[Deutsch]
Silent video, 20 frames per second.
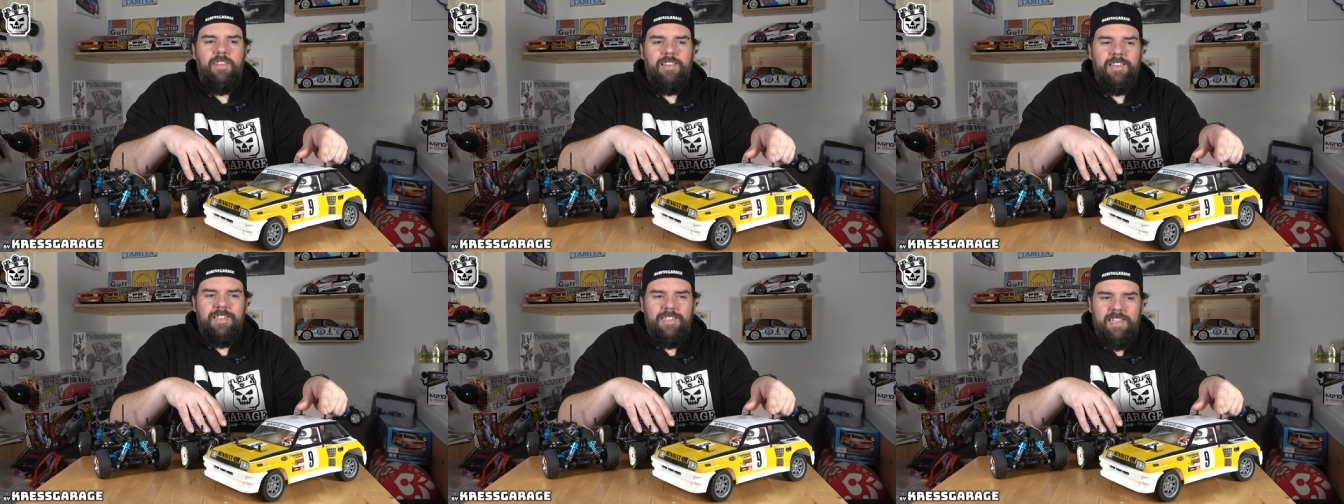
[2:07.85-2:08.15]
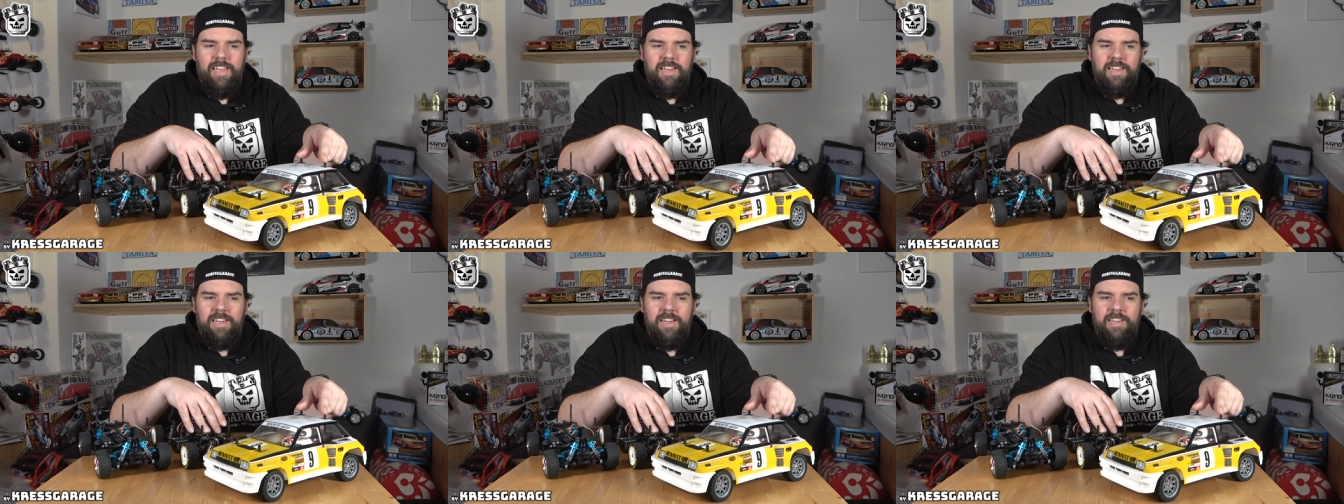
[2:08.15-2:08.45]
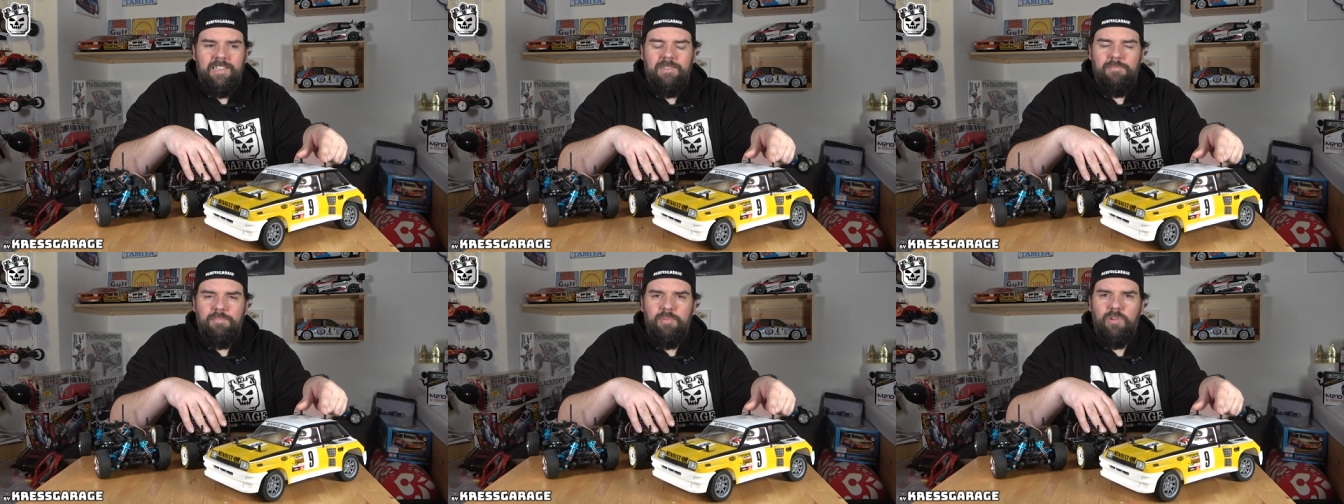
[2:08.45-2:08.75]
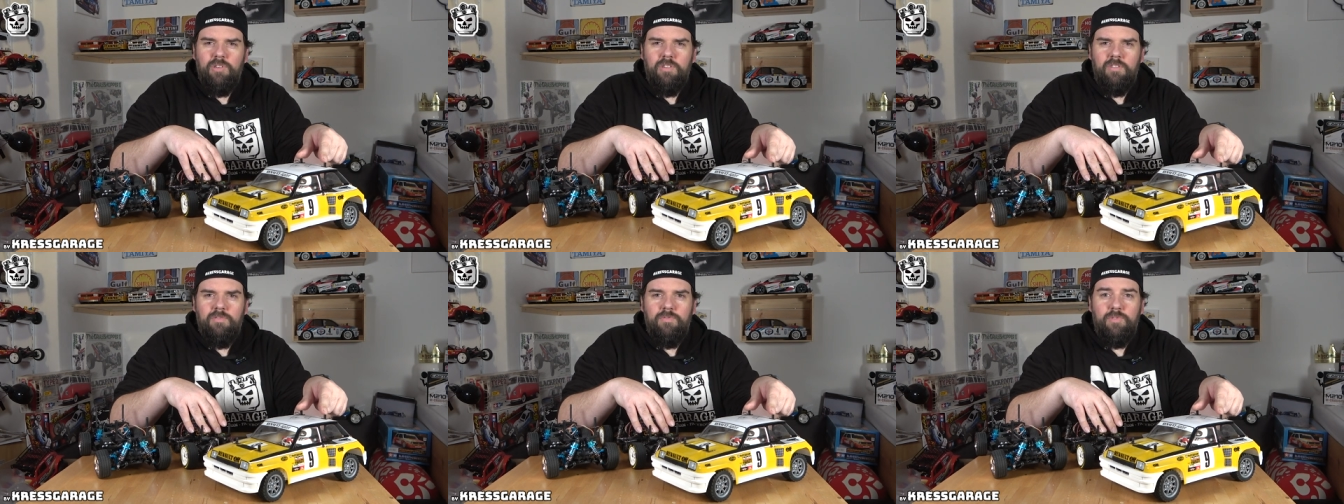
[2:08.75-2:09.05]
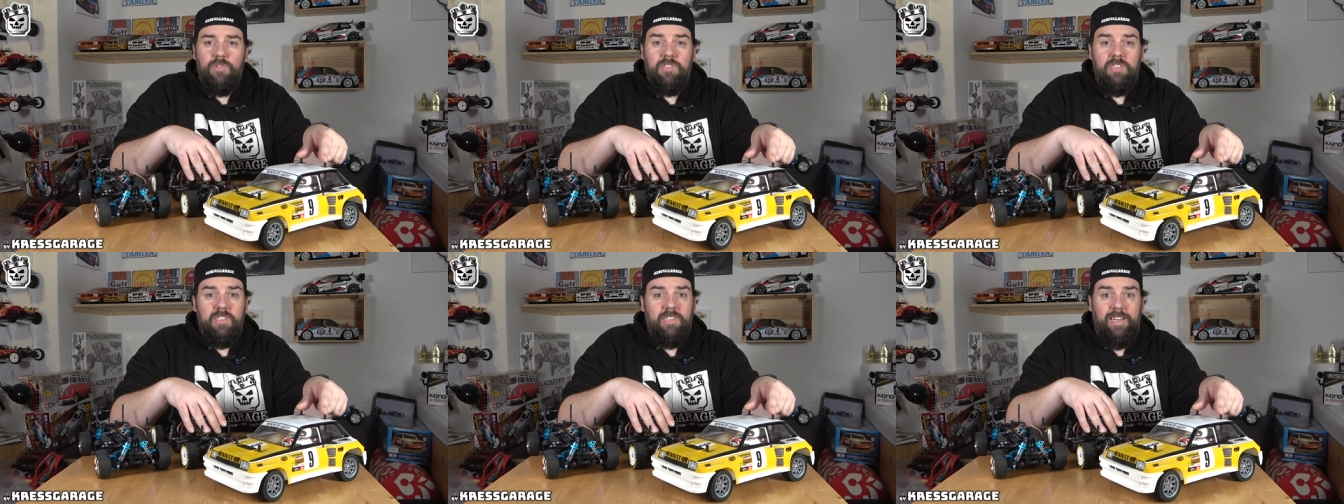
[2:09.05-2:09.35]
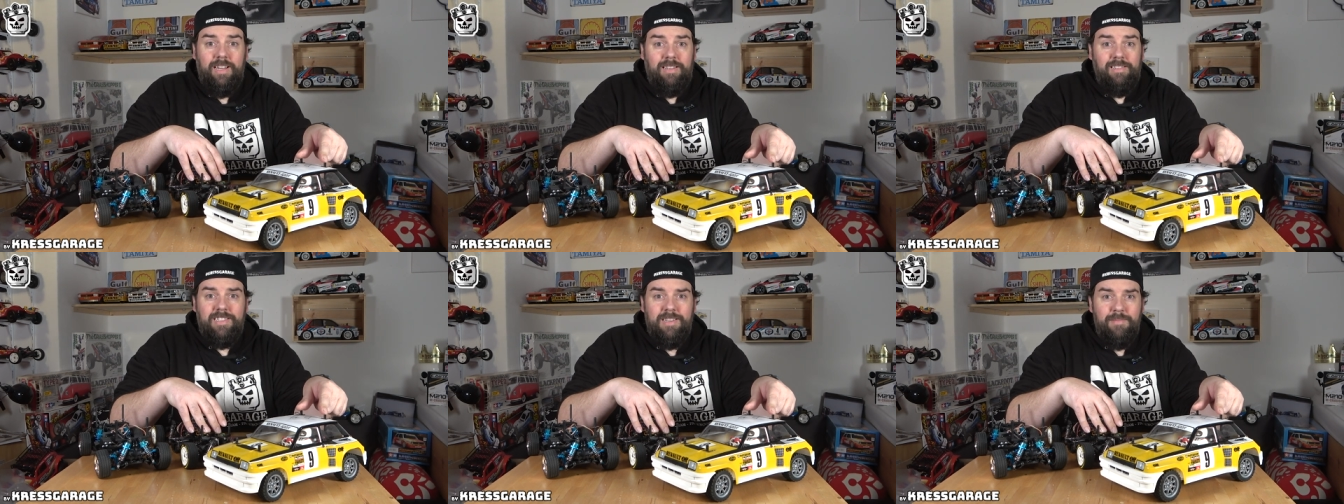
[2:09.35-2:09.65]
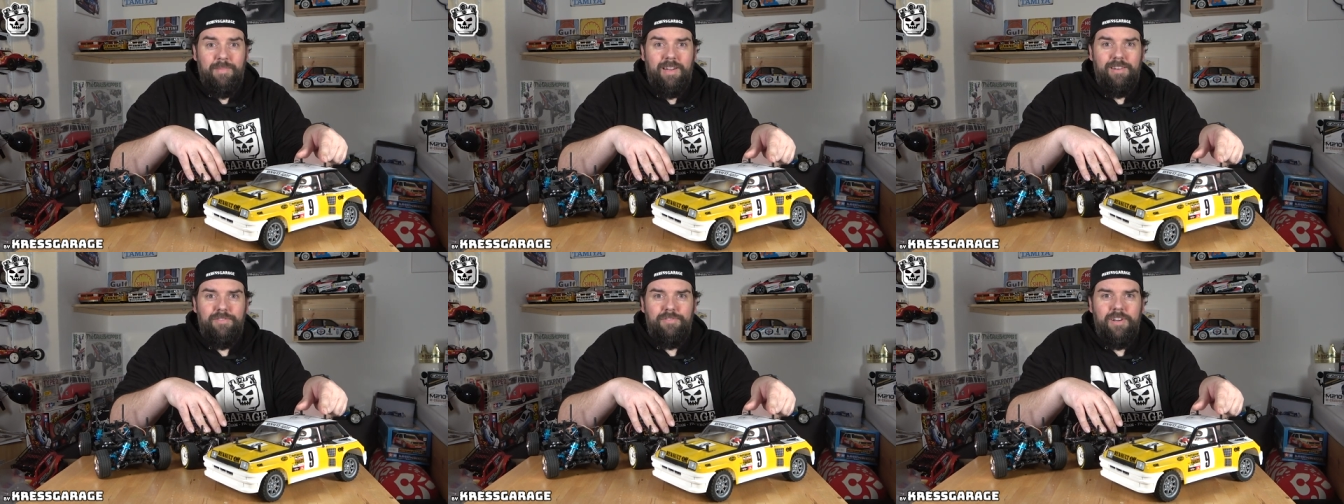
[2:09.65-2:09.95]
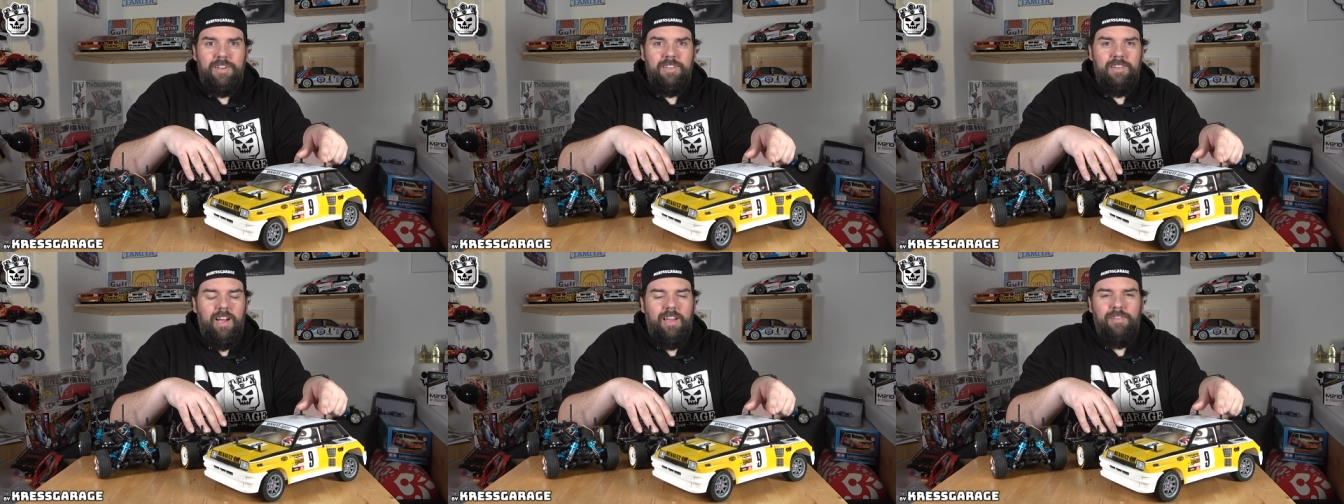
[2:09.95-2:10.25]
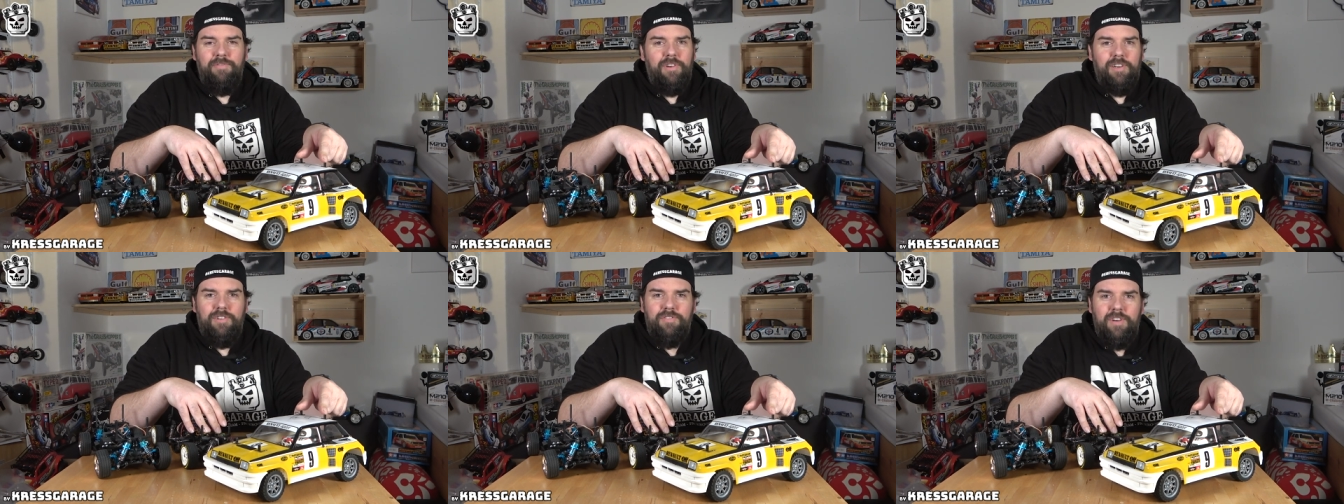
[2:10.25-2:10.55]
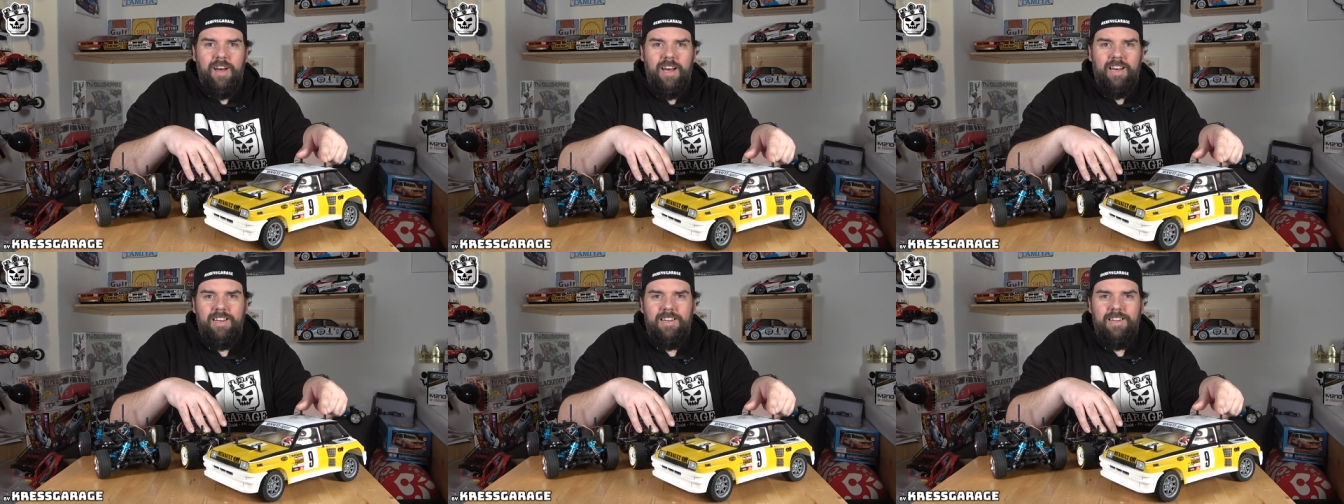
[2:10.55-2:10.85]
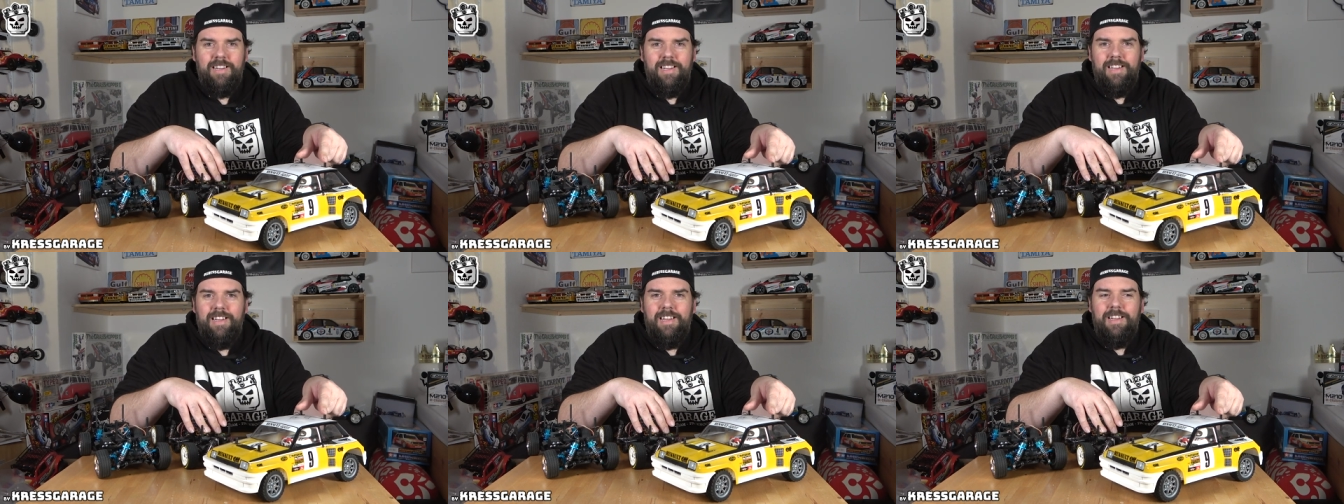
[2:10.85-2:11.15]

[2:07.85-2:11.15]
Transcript: Serie angeboten, wo sich ganz am Anfang einfach Fahrer